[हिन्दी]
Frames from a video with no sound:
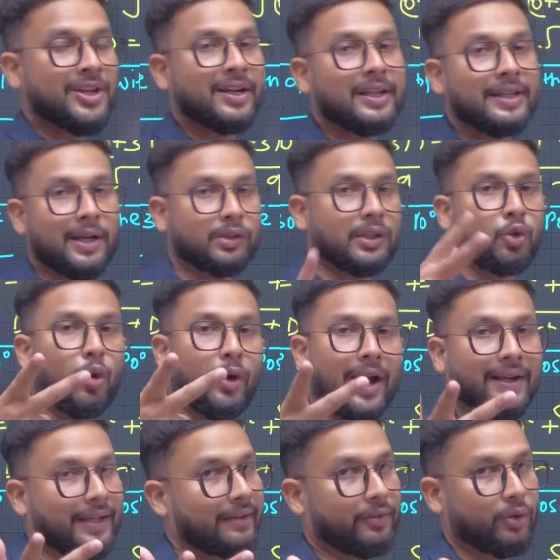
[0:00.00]
जनरली क्या होता है दो
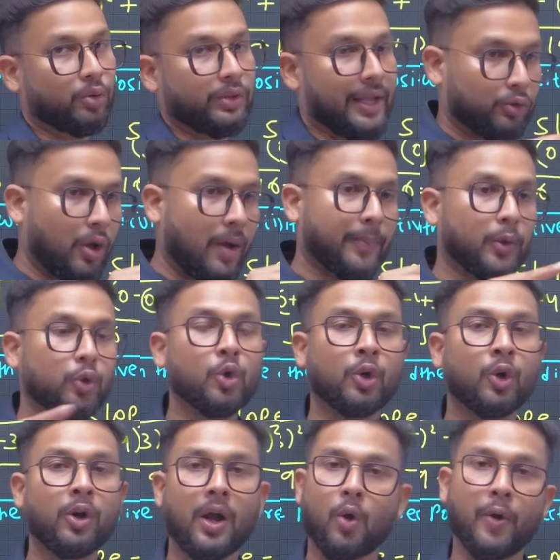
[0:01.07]
कैटेगरी से होता है एक तो आपको
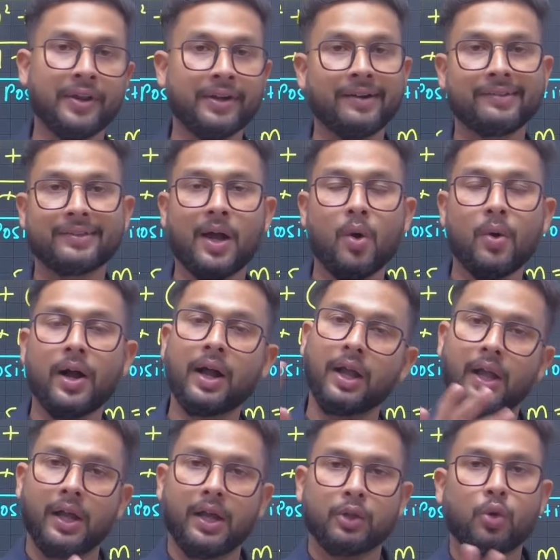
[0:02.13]
दोनों का कोऑर्डिनेट दिया होगा
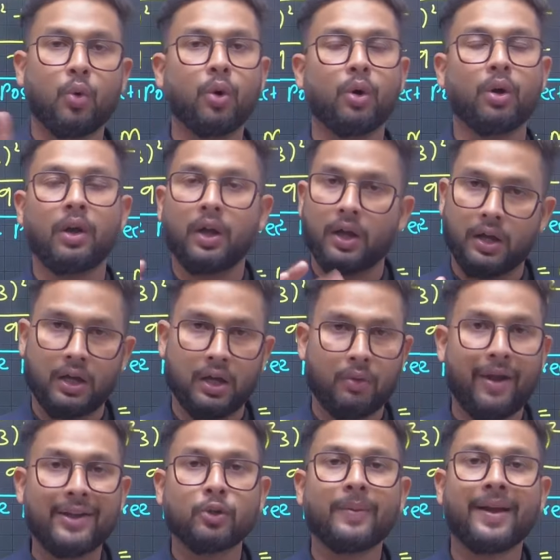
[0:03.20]
तो वो
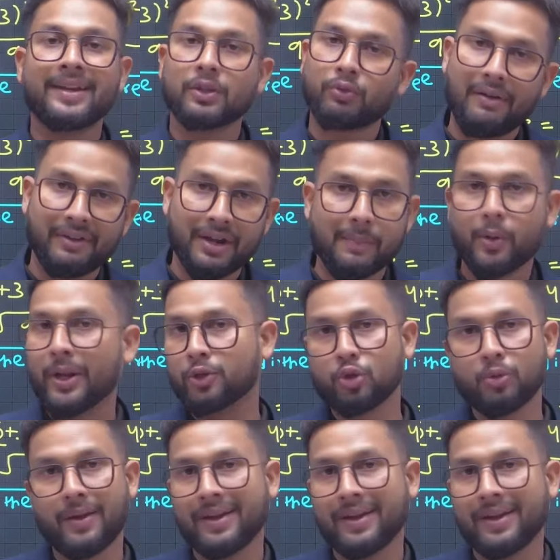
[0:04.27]
वाई टू माइनस वाई वन अपन एक्स टू